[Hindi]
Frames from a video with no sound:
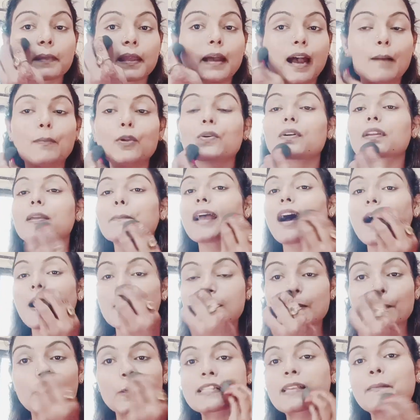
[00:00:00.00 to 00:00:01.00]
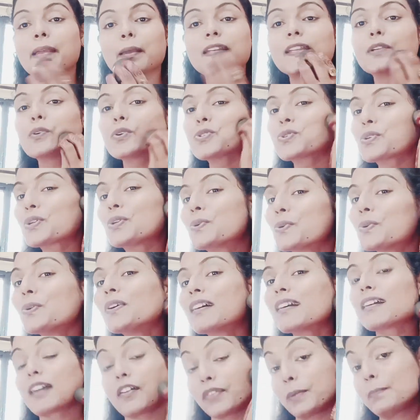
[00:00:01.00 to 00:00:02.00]
आप लोगों के प्यार सपोर्ट से मैं ठीक हो चुकी हूँ
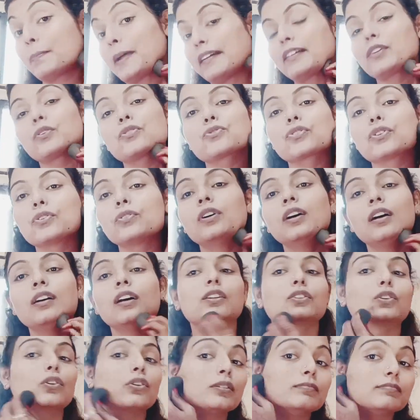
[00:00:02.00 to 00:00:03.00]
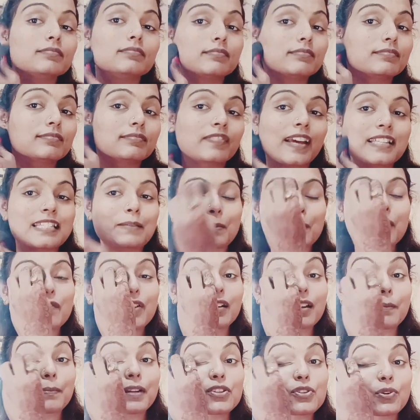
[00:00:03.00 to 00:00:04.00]
काफ़ी बेटर हो चुकी हूँ तो वैसे भी मैं
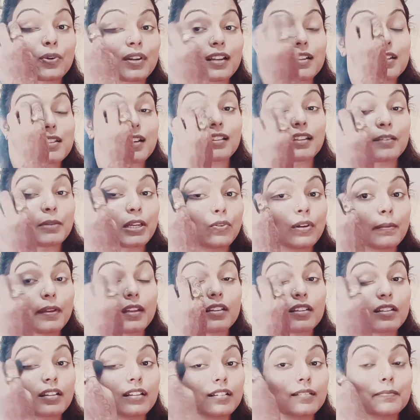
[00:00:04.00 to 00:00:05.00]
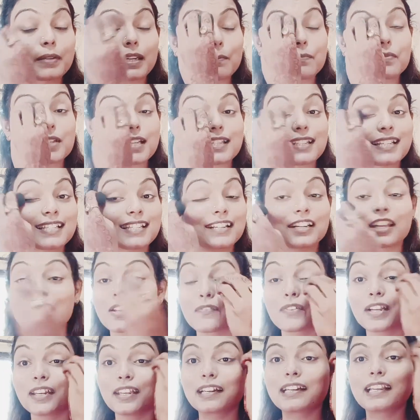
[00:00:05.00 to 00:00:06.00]
वर्क अपना छोड़ना नहीं चाहती बिल्कुल मैंने जैसे तैसे करके
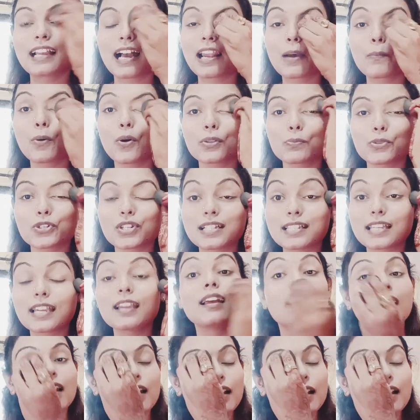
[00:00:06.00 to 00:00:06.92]
लिए वन ईयर निकाला बहुत मुश्किल से